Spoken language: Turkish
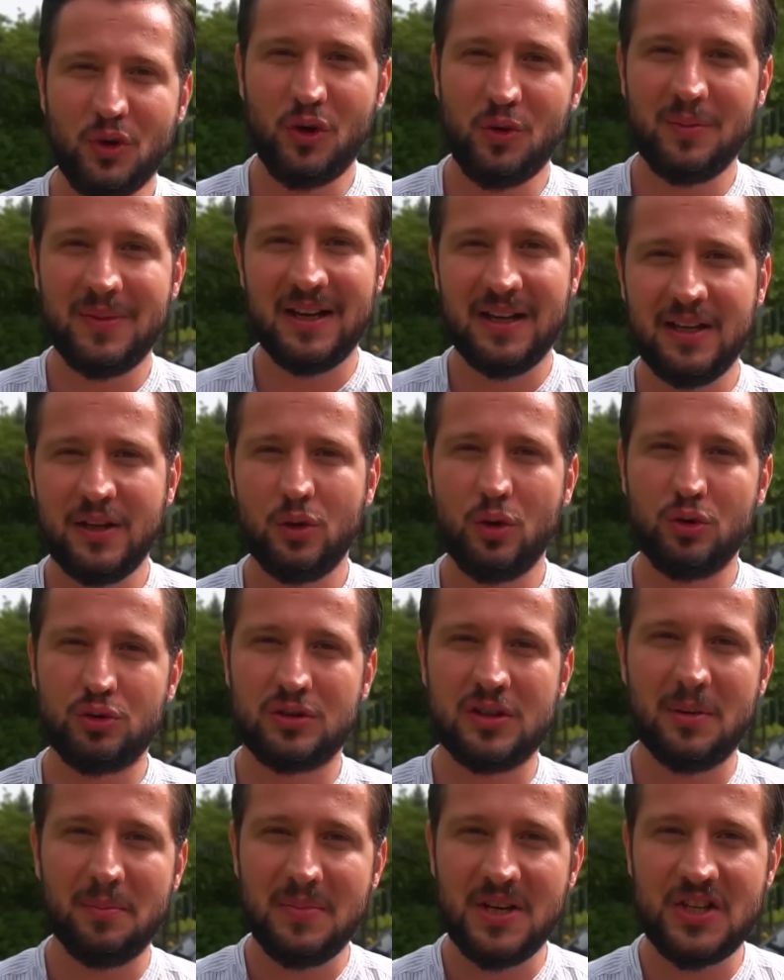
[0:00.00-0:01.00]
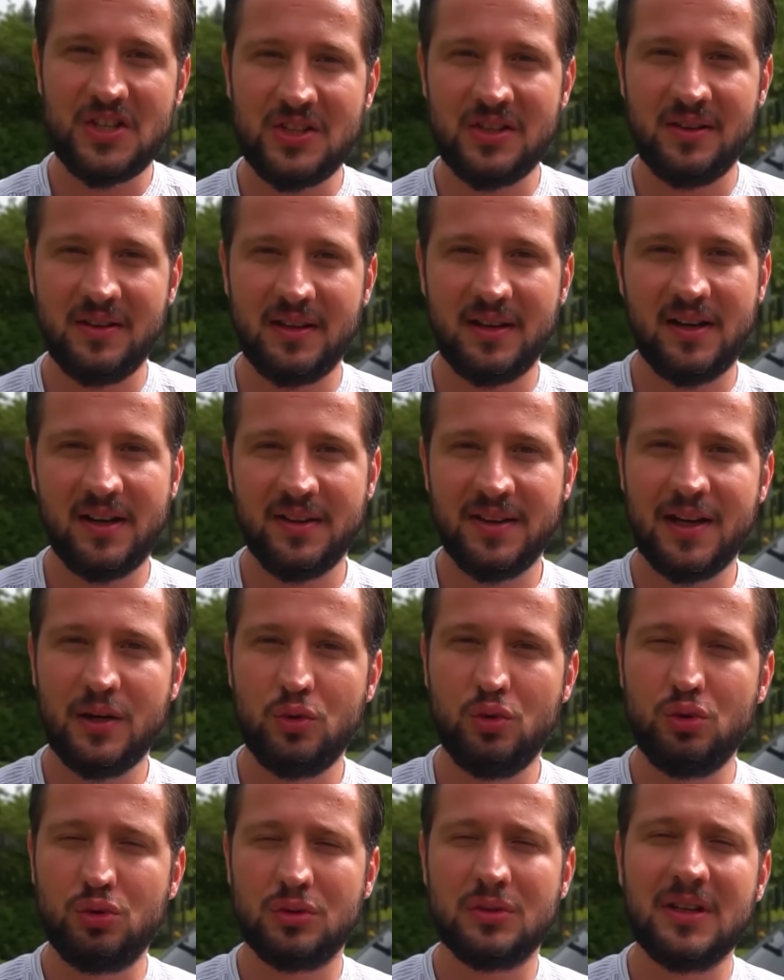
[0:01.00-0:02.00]
Normalde 95 yılına kadar
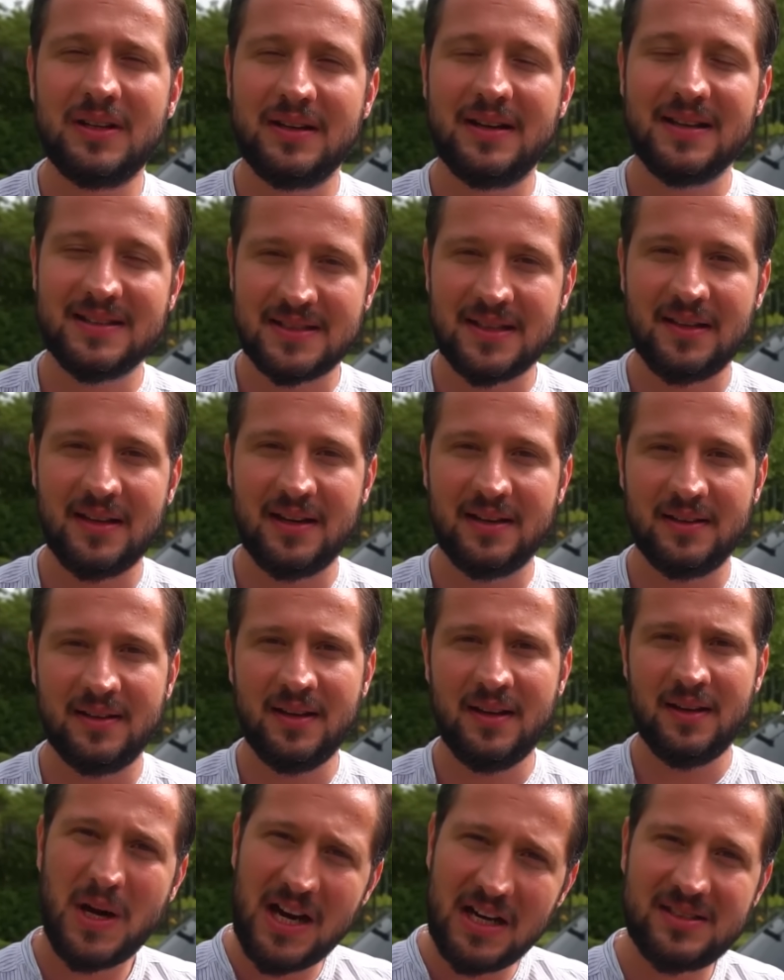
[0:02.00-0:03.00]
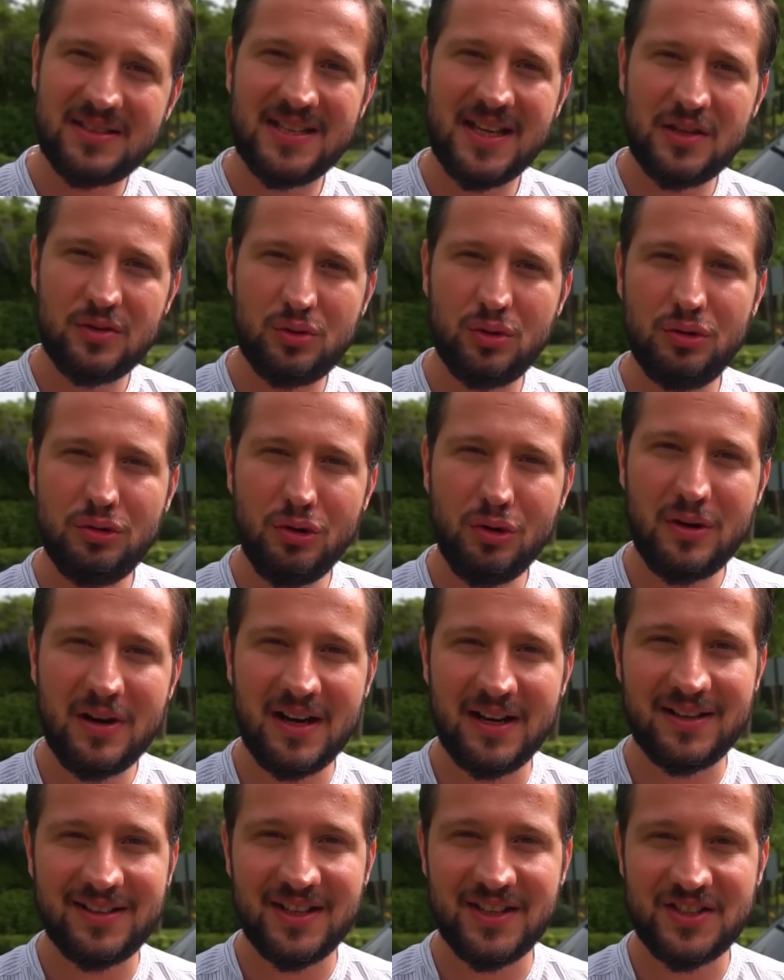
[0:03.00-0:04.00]
140 kasalarda park sensörü yok
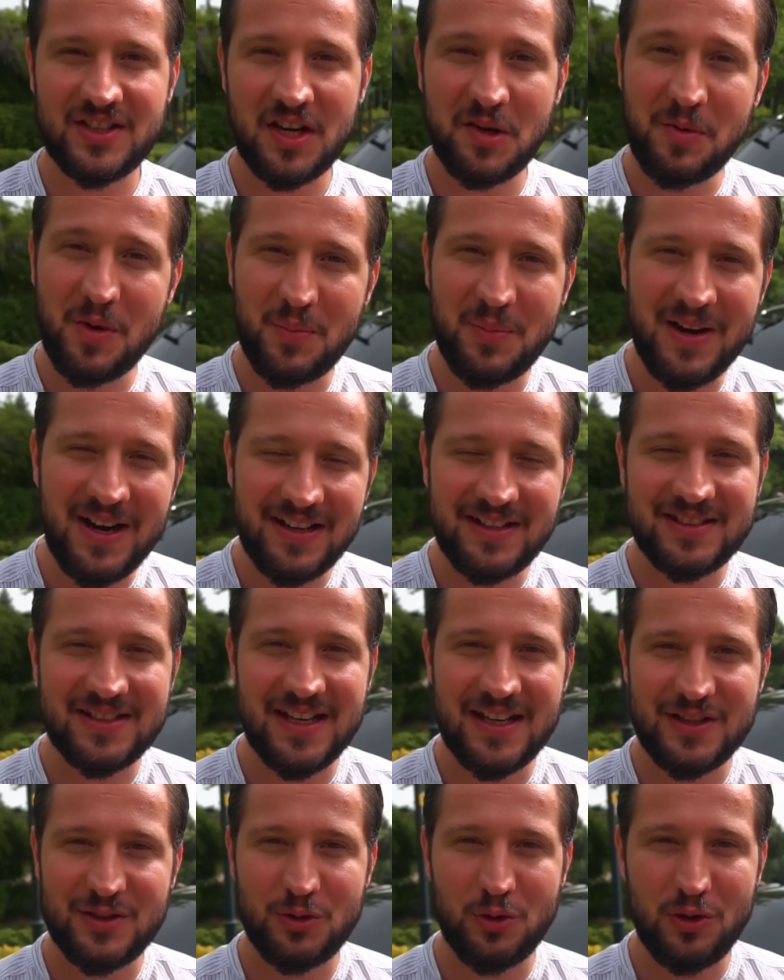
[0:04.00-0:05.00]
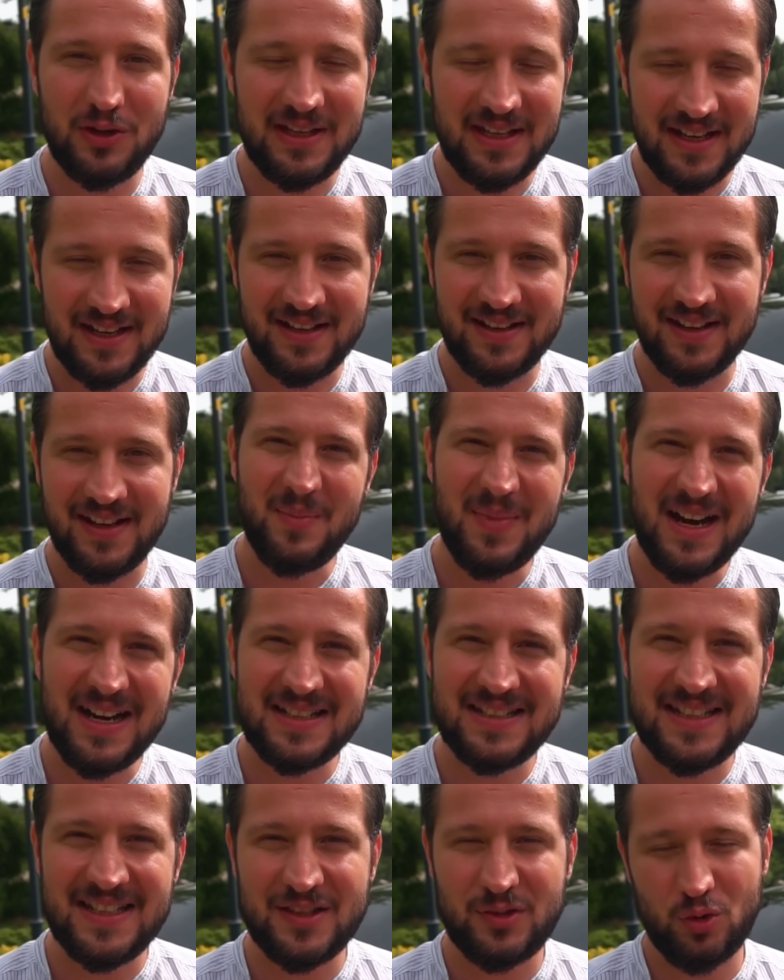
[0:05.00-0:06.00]
arkadaşlar. Ama park sensörü yerine
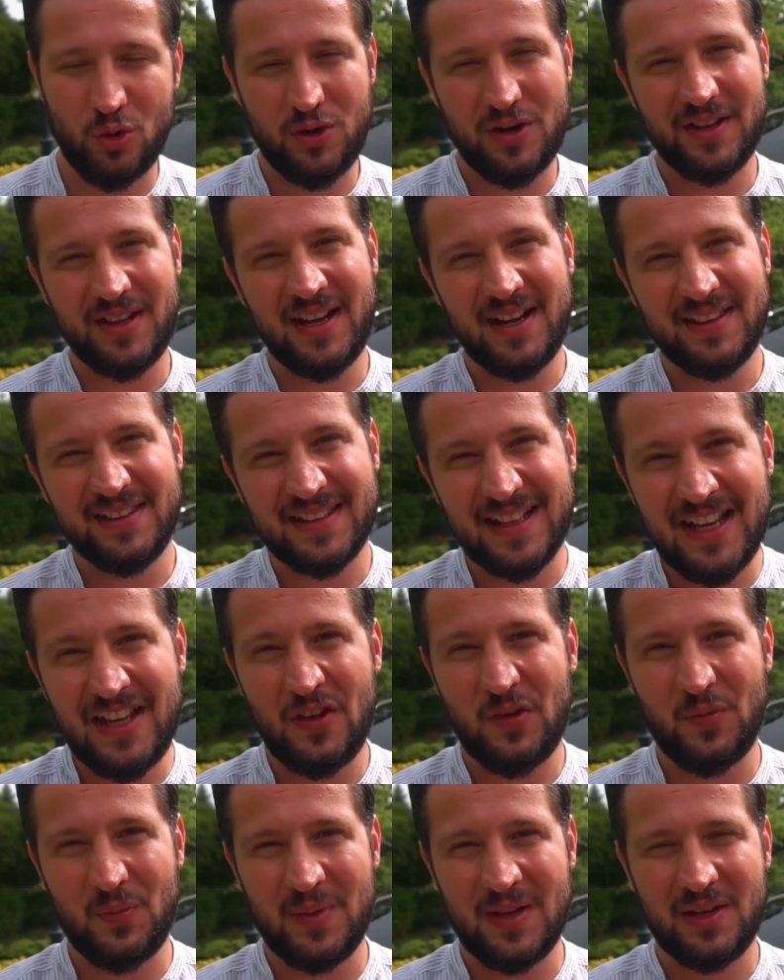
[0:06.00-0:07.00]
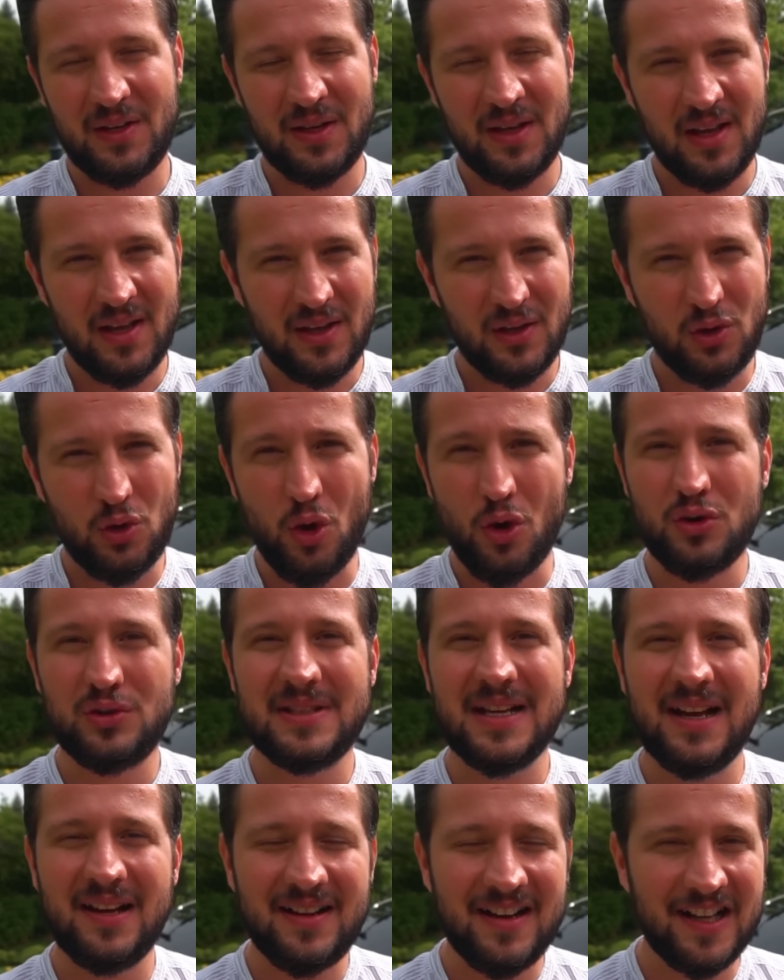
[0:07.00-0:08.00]
Mercedes o kadar naif bir
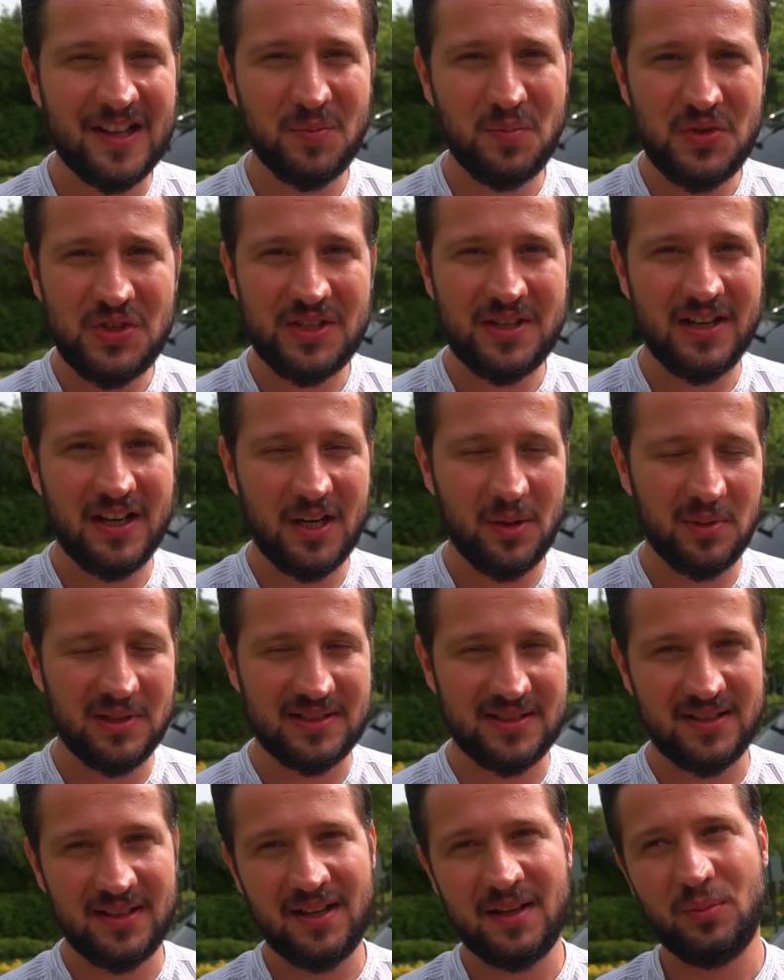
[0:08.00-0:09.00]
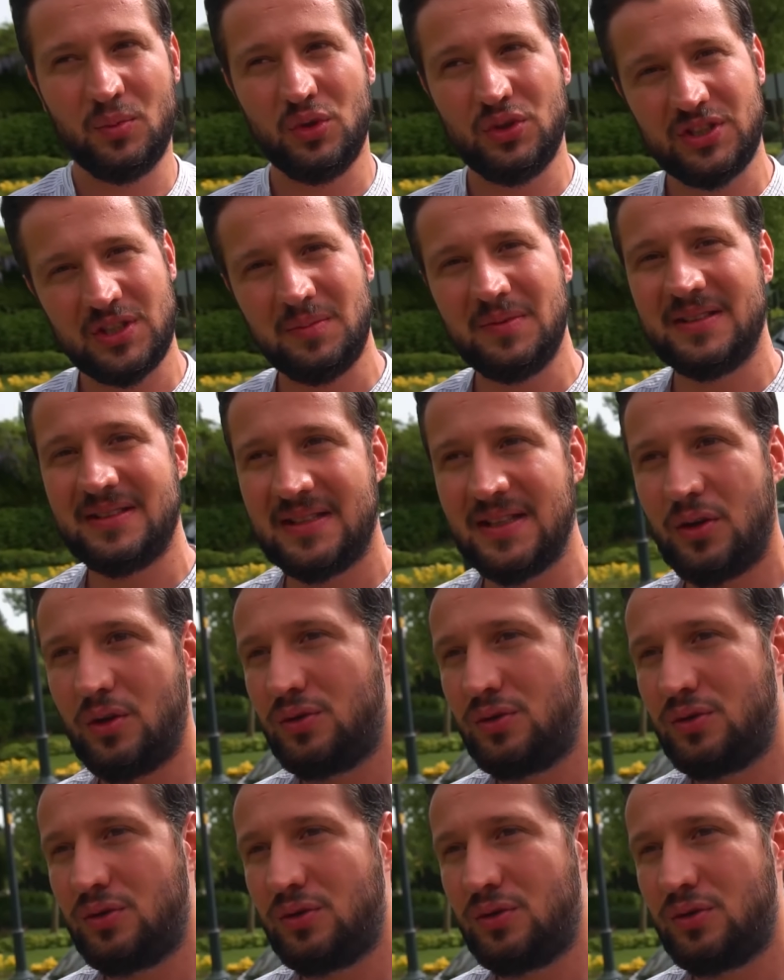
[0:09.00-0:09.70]
görsel katmış ki arabasına. Bunu şimdi size